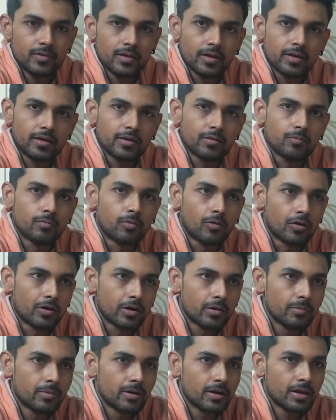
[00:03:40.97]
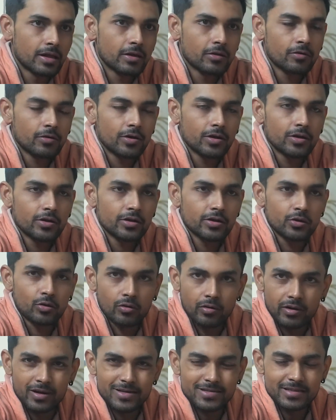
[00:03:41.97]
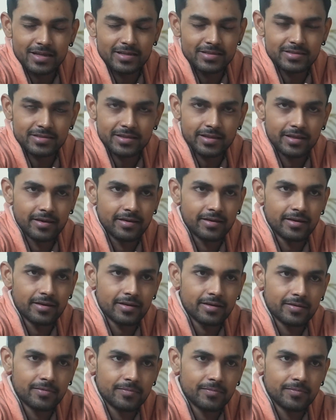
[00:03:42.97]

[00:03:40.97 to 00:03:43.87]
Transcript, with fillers: देखिए बॉडी बिल्डिंग कोई रॉकेट साइंस नहीं है